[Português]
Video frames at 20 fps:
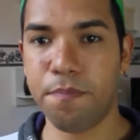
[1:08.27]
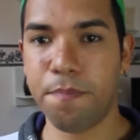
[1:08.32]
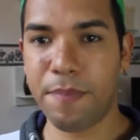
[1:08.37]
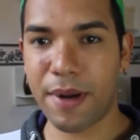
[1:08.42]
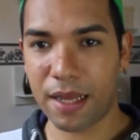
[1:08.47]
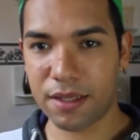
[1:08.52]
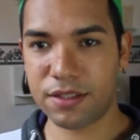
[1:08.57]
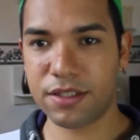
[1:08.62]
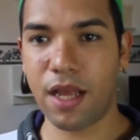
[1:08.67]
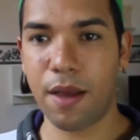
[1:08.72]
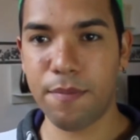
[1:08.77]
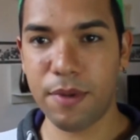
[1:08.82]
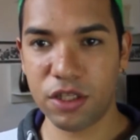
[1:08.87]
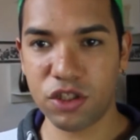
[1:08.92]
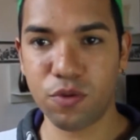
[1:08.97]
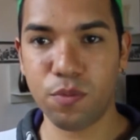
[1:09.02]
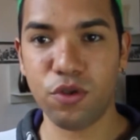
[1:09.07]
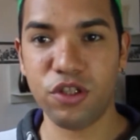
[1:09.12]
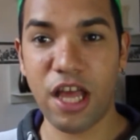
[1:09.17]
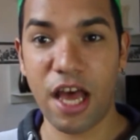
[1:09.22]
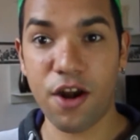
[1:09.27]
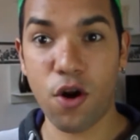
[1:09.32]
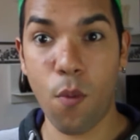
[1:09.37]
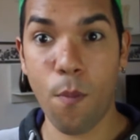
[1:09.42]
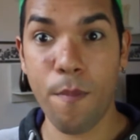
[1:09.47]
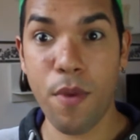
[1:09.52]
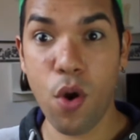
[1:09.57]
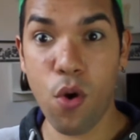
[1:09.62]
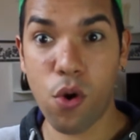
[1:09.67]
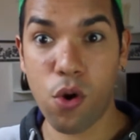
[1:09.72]
praticamente mudaram
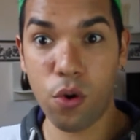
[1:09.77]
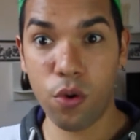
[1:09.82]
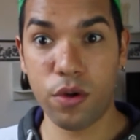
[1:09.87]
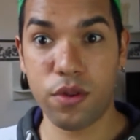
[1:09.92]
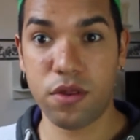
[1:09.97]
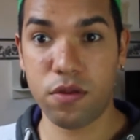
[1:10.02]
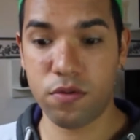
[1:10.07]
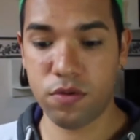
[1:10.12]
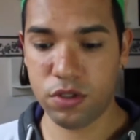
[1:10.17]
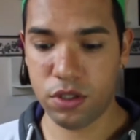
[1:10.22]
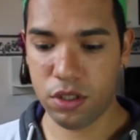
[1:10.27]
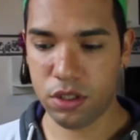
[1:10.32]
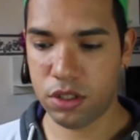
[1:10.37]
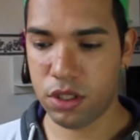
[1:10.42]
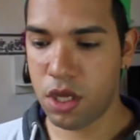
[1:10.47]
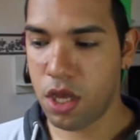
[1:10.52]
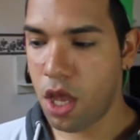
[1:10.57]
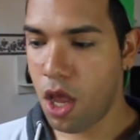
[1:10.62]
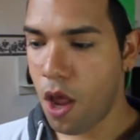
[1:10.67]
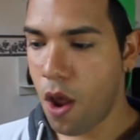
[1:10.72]
o meu rosto, gente.